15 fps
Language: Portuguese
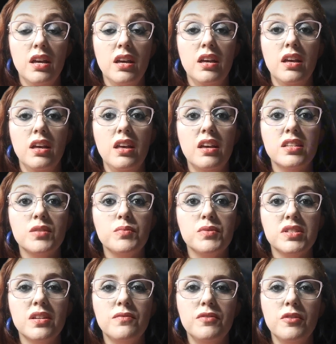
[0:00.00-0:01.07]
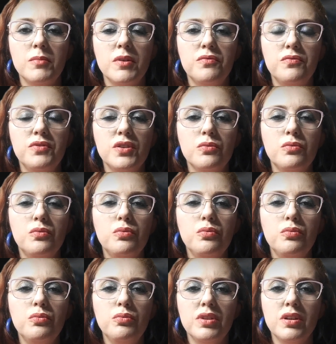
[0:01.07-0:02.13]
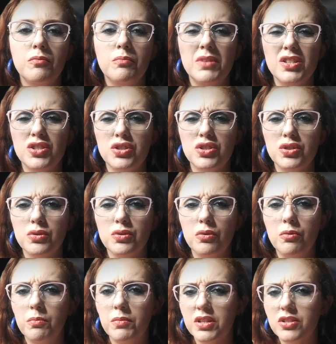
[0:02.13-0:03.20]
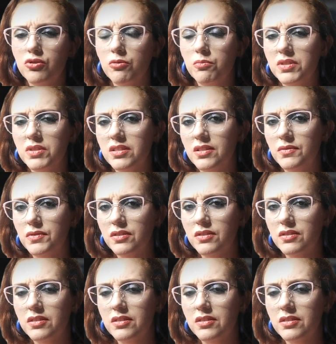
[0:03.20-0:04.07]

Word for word: E isso que você vê uma figura, uma sombra te observando.